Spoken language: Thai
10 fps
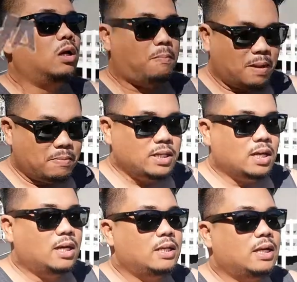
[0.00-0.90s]
ก็ไปมาเย
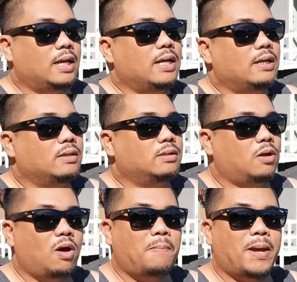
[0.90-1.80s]
อะนั่นแหละฮะ แต่
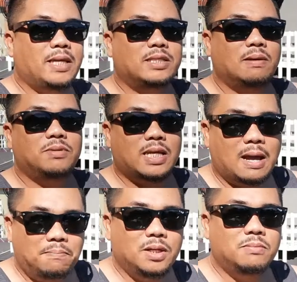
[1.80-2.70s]
ก็ไปที่
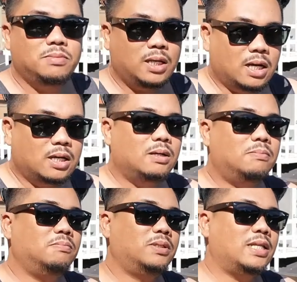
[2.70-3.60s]
ซ้ำๆเดิ
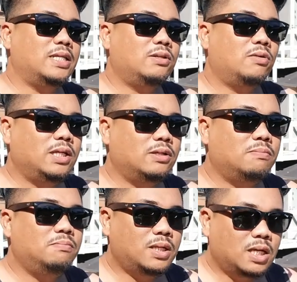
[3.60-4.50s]
มๆสถานที่ท่องเที่ยว
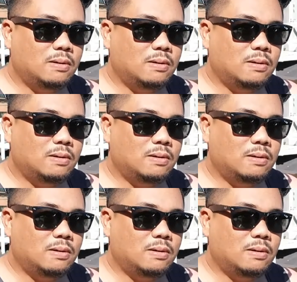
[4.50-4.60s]
เดิ